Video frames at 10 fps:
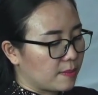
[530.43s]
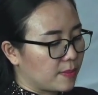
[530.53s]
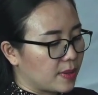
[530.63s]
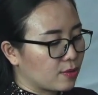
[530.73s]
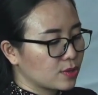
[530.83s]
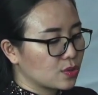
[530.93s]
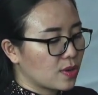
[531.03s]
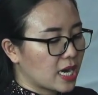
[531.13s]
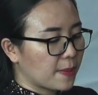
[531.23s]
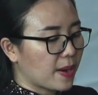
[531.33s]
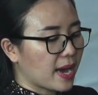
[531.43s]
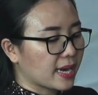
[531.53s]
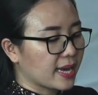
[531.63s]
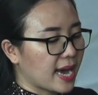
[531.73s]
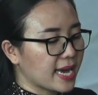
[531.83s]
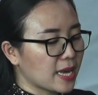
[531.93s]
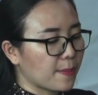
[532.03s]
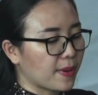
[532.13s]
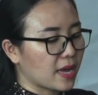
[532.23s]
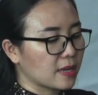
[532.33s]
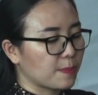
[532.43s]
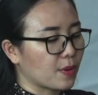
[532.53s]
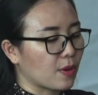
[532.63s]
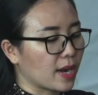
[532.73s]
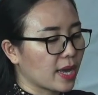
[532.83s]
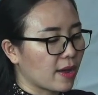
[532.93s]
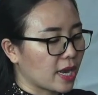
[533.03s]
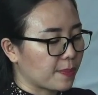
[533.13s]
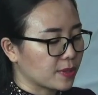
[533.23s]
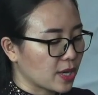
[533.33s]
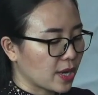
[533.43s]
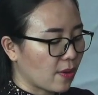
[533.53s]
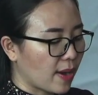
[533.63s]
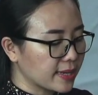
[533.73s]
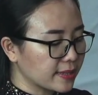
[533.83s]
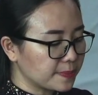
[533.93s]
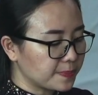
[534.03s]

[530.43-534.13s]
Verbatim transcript: berikut juga ada penghargaan yang pernah diperoleh oleh perseroan.